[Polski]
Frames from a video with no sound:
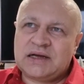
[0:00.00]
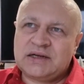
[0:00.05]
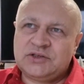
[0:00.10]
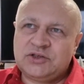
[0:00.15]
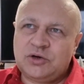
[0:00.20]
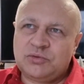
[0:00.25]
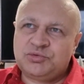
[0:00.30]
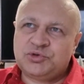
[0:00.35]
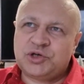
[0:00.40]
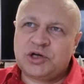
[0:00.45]
tak
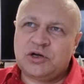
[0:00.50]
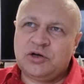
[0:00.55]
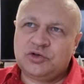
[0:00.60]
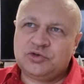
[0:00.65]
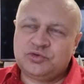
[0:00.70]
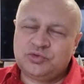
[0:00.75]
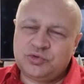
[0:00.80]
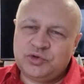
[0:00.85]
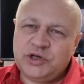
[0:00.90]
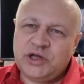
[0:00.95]
dobrze
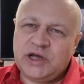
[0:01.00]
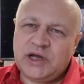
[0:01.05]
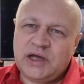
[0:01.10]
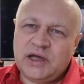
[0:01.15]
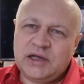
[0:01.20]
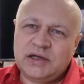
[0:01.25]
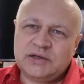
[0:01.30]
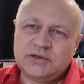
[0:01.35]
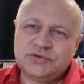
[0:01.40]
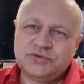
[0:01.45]

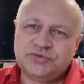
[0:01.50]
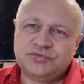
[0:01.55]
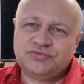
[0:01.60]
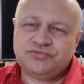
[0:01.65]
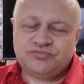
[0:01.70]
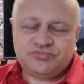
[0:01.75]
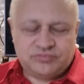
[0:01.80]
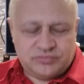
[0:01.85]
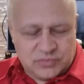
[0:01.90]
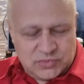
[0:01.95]
gotuje,
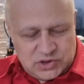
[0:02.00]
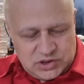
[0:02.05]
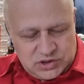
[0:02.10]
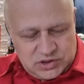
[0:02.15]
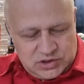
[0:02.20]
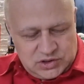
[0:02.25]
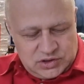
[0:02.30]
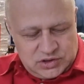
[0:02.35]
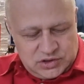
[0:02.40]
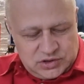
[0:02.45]

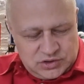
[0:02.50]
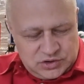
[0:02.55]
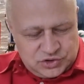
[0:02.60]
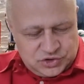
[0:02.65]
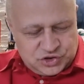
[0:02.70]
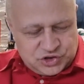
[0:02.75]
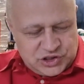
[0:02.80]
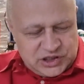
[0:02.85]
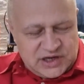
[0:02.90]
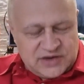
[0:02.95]

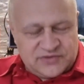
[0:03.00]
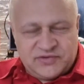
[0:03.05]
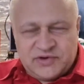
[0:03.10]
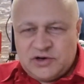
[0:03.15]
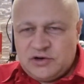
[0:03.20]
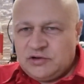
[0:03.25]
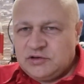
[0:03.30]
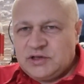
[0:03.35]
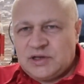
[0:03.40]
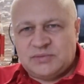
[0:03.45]
że ja
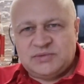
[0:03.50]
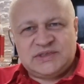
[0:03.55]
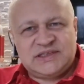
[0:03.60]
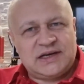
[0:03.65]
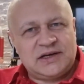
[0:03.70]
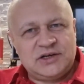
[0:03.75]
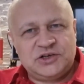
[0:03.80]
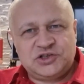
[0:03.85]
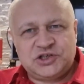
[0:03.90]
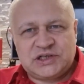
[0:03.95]
wyglądam
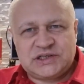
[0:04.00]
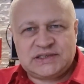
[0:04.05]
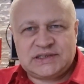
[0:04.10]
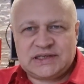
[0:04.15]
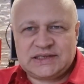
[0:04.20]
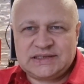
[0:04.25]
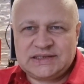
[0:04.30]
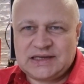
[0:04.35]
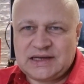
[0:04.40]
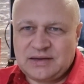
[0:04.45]
cały czas
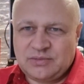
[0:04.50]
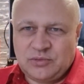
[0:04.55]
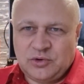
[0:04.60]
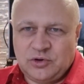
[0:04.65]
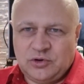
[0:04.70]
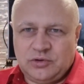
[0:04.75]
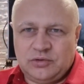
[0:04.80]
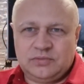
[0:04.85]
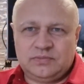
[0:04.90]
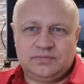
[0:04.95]
tak
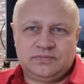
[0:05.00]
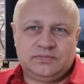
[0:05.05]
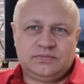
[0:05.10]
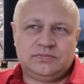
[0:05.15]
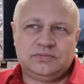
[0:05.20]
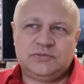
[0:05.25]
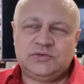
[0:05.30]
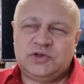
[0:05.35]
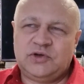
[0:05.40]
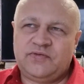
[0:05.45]
samo.
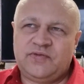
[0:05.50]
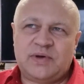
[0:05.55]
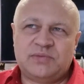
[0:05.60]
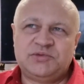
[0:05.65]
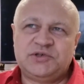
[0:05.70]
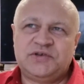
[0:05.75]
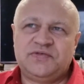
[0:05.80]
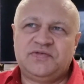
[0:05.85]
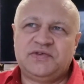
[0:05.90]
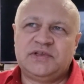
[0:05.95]
To
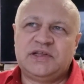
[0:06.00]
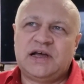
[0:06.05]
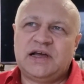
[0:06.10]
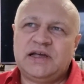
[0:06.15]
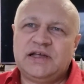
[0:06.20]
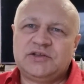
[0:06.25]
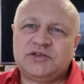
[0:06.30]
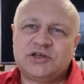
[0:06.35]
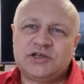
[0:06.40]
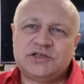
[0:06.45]
wam się
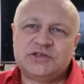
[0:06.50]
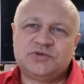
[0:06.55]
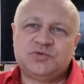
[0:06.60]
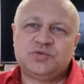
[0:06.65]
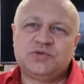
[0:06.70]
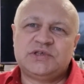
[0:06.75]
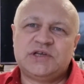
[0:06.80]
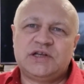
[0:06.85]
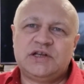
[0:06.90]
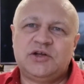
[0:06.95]
wydaje, to jest
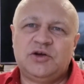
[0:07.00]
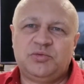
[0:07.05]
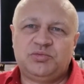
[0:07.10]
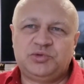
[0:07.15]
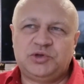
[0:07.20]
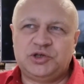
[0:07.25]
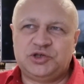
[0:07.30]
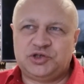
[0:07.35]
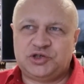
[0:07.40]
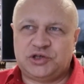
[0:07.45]
złudzenie
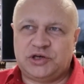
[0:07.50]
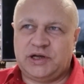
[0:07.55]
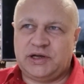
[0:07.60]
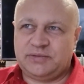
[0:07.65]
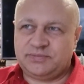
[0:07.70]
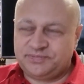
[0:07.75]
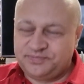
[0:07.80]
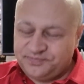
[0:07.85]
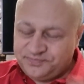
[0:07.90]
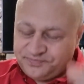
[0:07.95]
optyczne.